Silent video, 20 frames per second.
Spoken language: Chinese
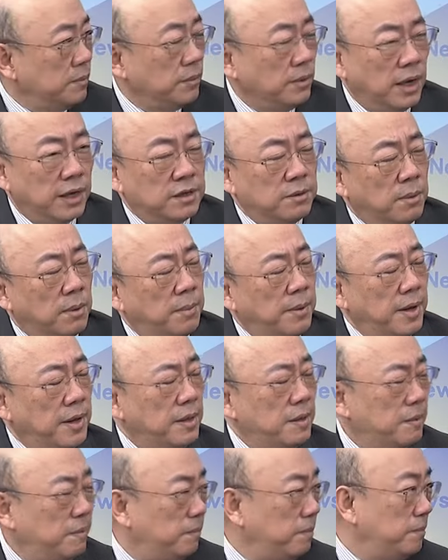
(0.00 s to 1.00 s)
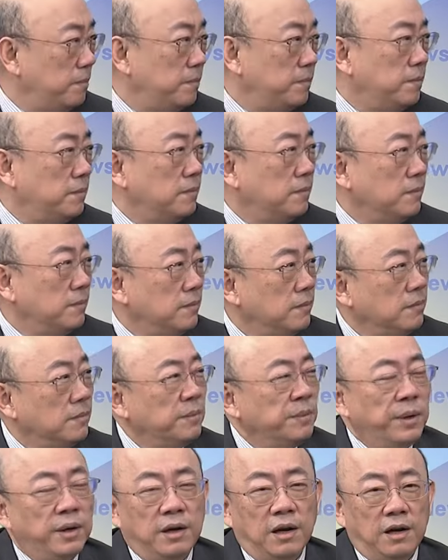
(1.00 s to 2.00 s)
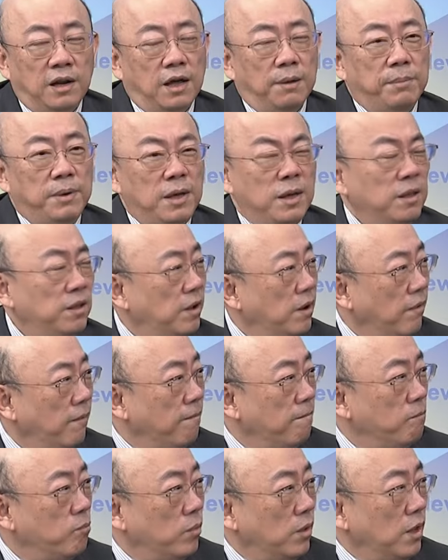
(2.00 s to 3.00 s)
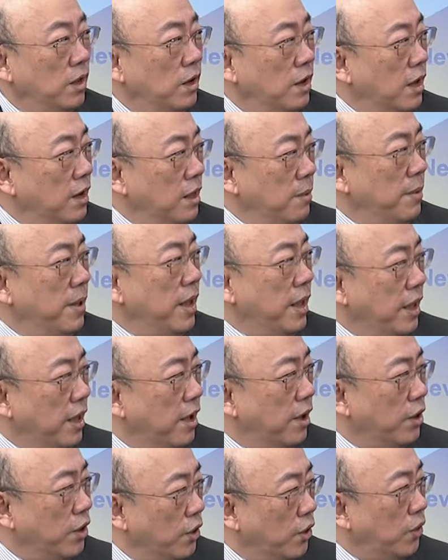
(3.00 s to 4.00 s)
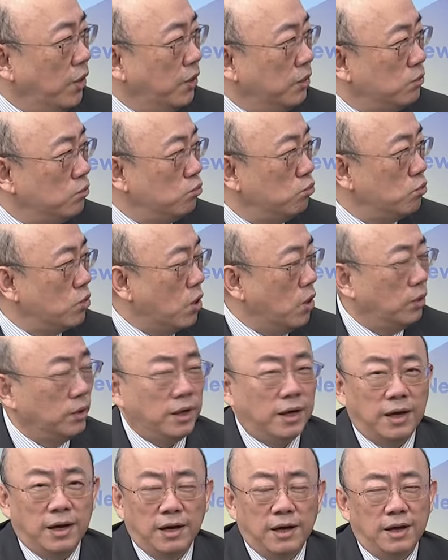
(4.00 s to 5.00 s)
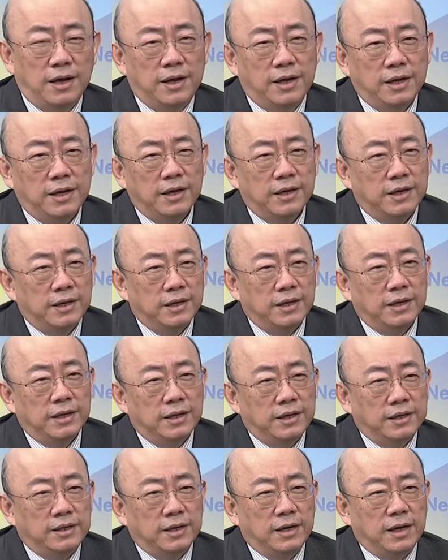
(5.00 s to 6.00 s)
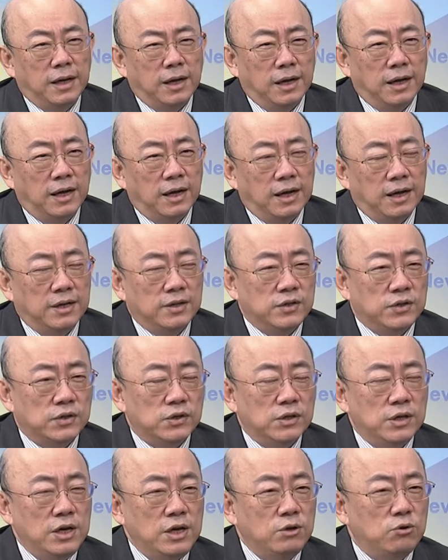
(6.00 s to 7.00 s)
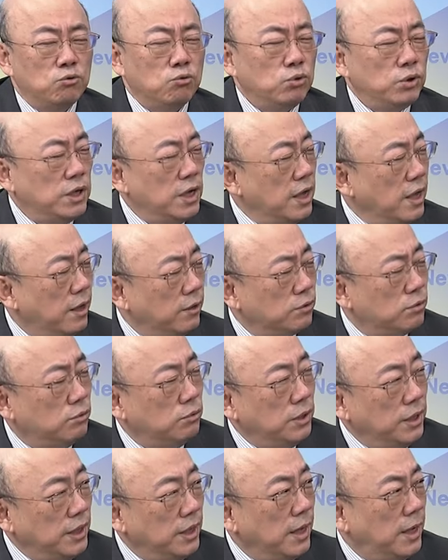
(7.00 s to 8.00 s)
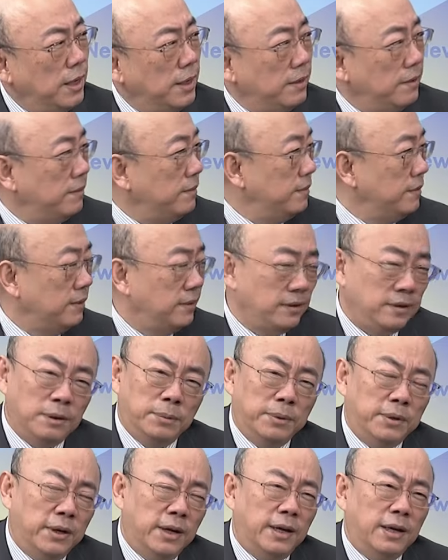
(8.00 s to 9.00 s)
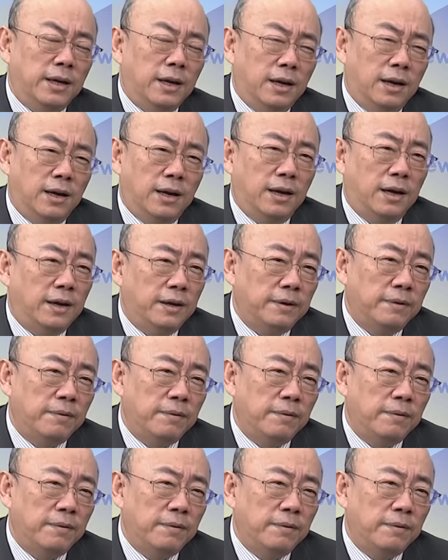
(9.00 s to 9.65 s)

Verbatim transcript: 那怎么办？那那边人又更多，那那那边也要有足够的这个食衣住行要处理啊。是啊，对不对？那